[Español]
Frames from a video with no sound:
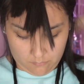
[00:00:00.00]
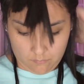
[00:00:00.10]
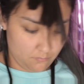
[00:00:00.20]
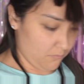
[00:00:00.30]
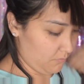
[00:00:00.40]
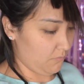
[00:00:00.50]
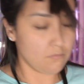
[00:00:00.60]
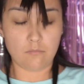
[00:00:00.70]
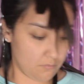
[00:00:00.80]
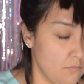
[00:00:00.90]
voy
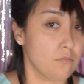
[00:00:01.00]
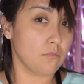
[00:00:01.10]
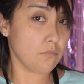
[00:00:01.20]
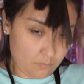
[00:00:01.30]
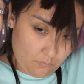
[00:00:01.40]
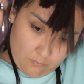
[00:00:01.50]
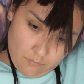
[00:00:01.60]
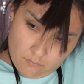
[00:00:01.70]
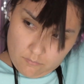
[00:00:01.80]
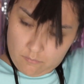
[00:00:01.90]
bajando hacia todo el
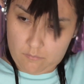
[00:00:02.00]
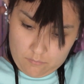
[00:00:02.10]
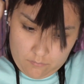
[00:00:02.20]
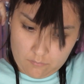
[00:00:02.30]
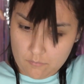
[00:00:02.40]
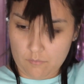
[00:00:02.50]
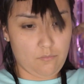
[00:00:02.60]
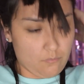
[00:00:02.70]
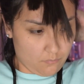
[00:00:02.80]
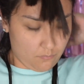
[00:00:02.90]
cabello, cepillo un
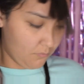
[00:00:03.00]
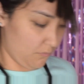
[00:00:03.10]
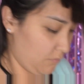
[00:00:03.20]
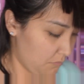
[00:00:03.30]
poco para que se